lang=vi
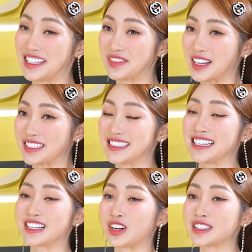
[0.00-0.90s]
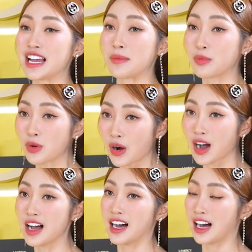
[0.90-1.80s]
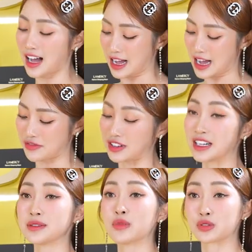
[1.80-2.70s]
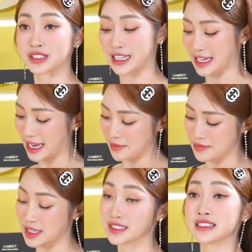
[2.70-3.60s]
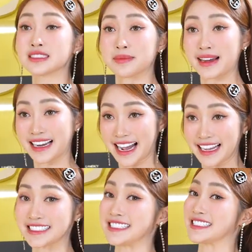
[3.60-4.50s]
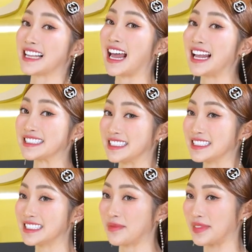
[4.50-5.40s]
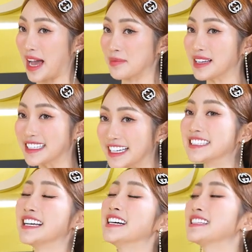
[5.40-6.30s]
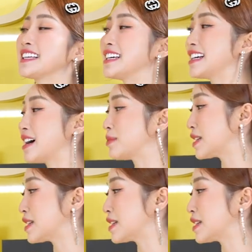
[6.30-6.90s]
thì mọi người có thể mua à, với một cái kem sữa rửa mặt này trị giá là chín trăm tám mươi nghìn thì à,